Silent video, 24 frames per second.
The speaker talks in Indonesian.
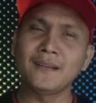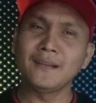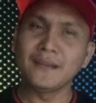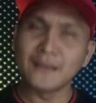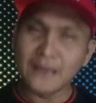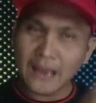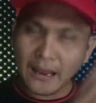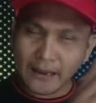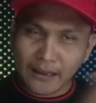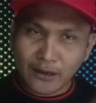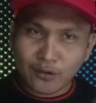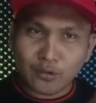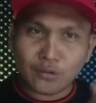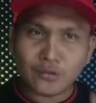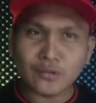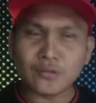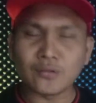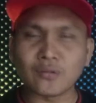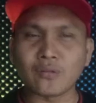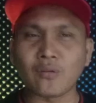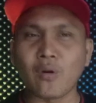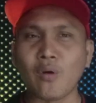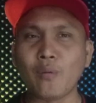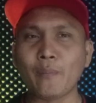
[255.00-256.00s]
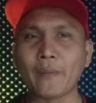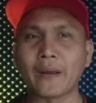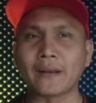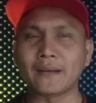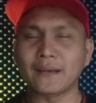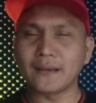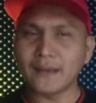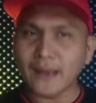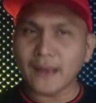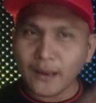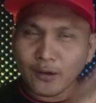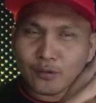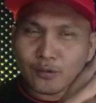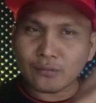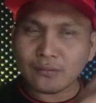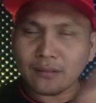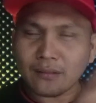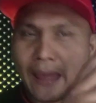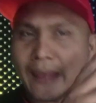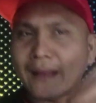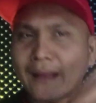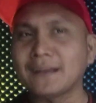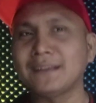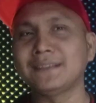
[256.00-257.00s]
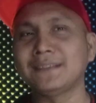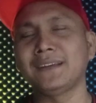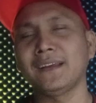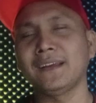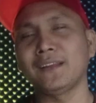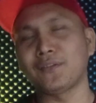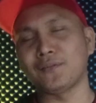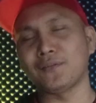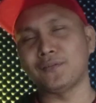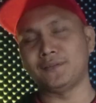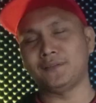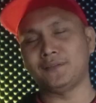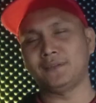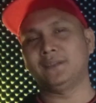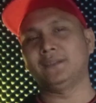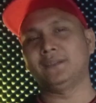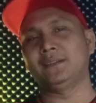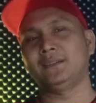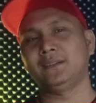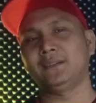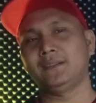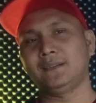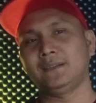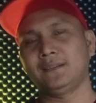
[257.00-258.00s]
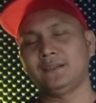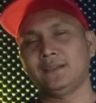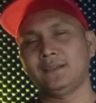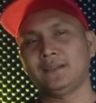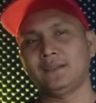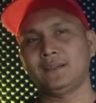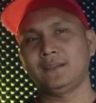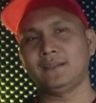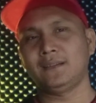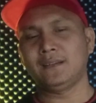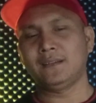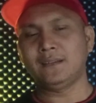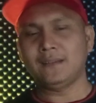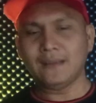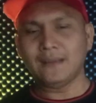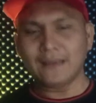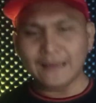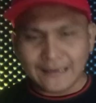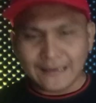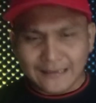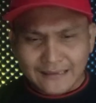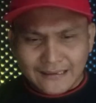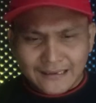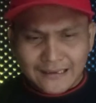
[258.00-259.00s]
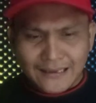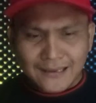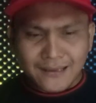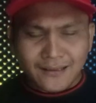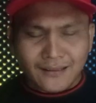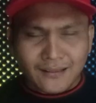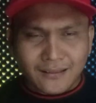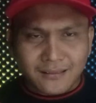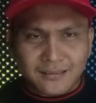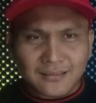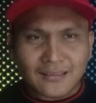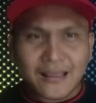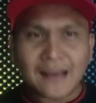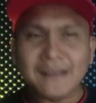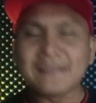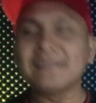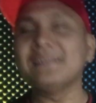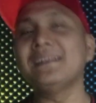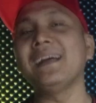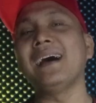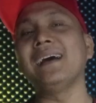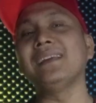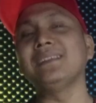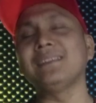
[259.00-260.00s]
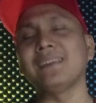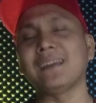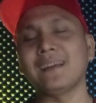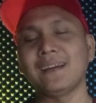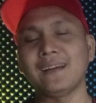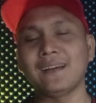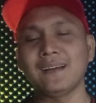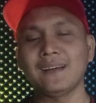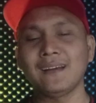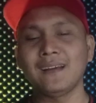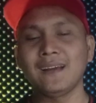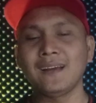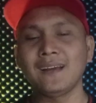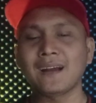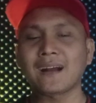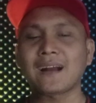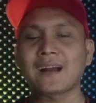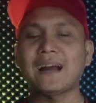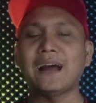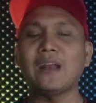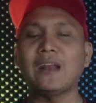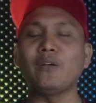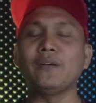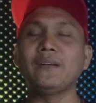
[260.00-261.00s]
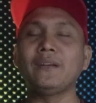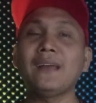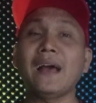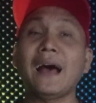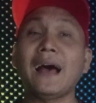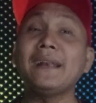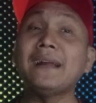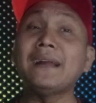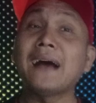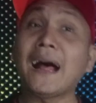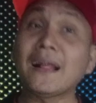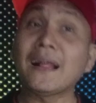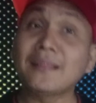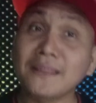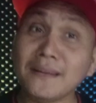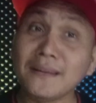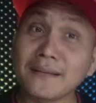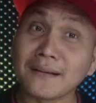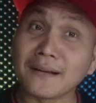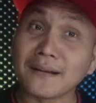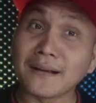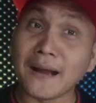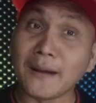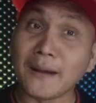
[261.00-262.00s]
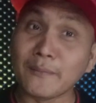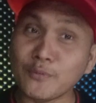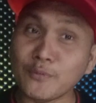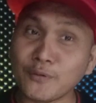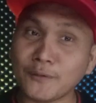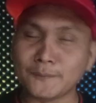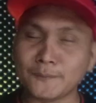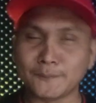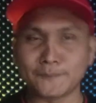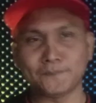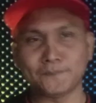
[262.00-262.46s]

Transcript: Dia ikut komen, dia ikut like di situ. Ini tandanya kalau dia ada hati ke kamu.